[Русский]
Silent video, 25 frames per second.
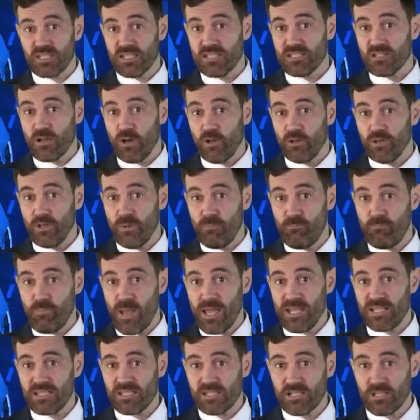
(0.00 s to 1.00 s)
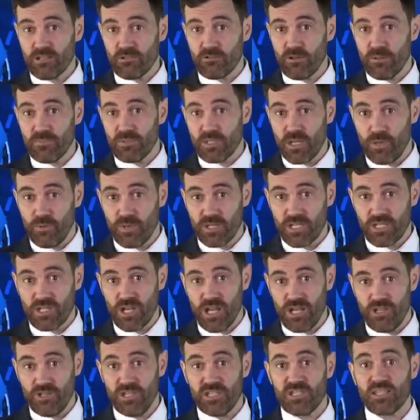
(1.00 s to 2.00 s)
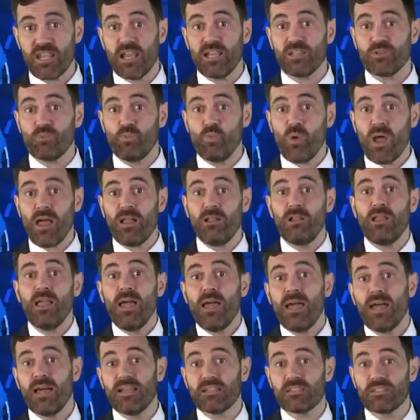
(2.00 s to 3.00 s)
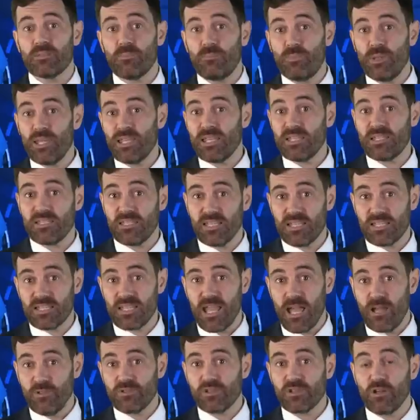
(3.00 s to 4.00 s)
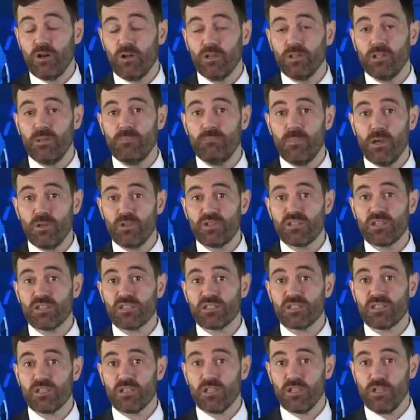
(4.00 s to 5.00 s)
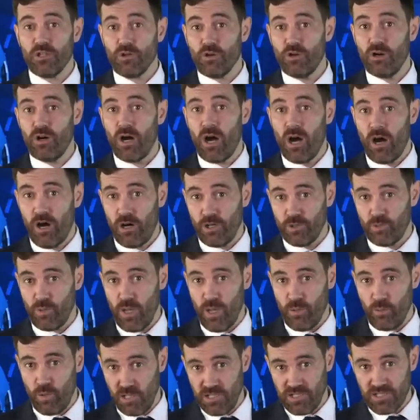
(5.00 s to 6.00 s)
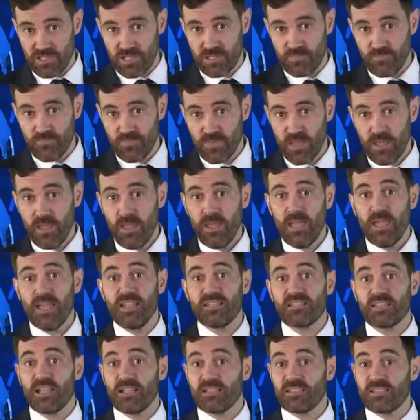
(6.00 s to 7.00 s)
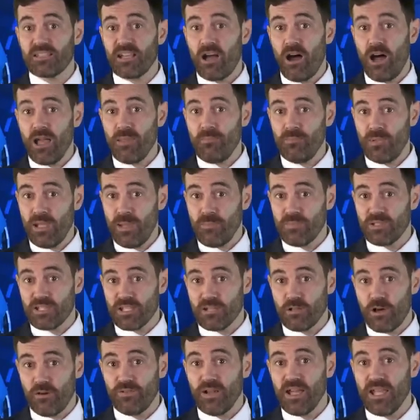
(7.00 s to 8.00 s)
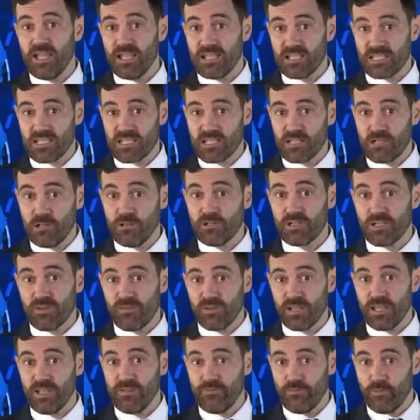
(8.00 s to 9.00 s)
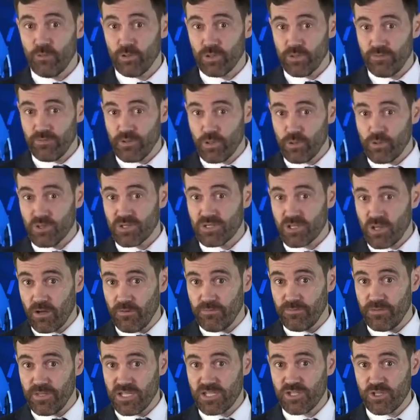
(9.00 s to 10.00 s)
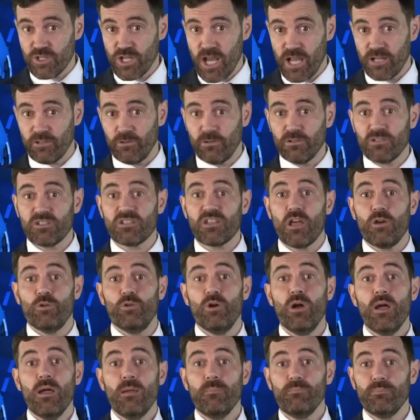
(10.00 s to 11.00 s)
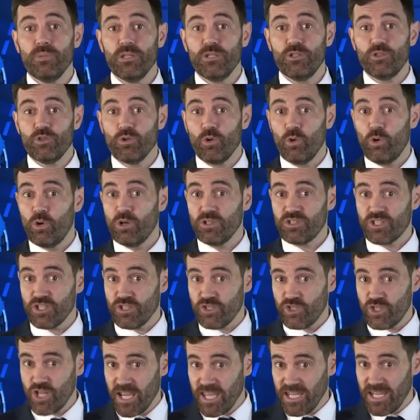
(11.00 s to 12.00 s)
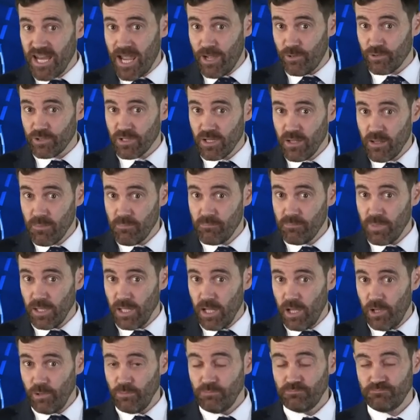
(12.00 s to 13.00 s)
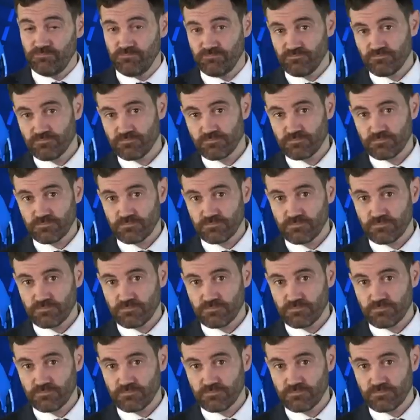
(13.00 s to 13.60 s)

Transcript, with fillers: и, конечно же, самые важные основы безопасности, являющиеся ключевыми для вашего спокойствия и, конечно же, для вашей криптовалюты. Все эти материалы доступны в видеороликах на нашем канале Crypto Commons. Обязательно посмотрите.